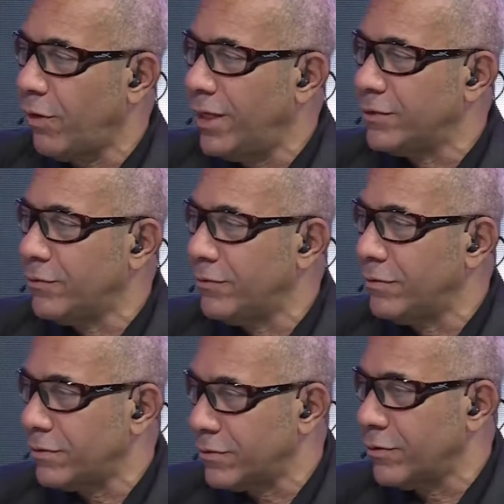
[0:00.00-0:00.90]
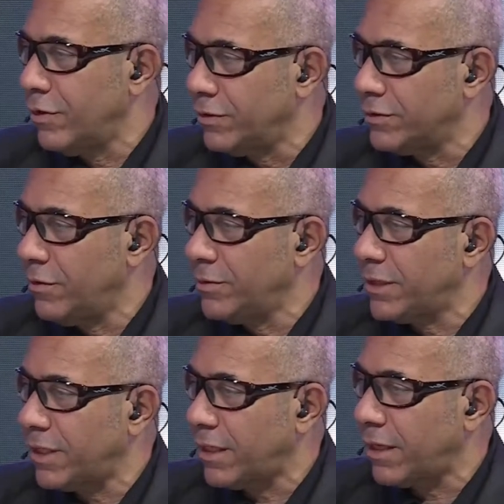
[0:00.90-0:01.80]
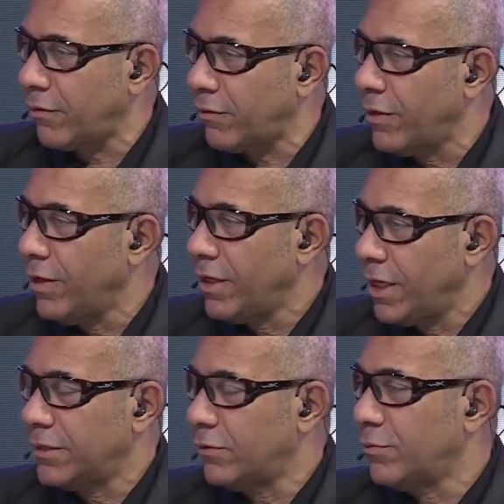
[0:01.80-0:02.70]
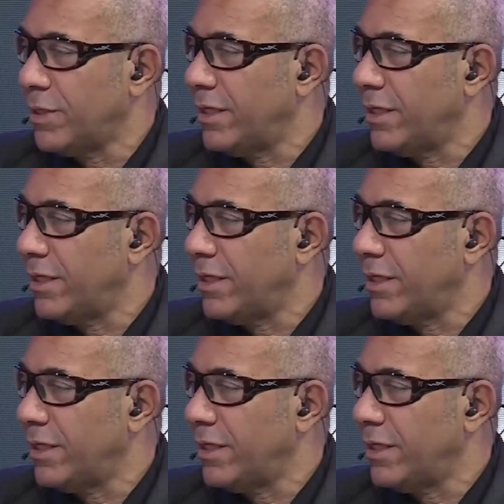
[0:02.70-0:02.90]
curation de l'ensemble, c'est-à-dire qu'il y a un certain nombre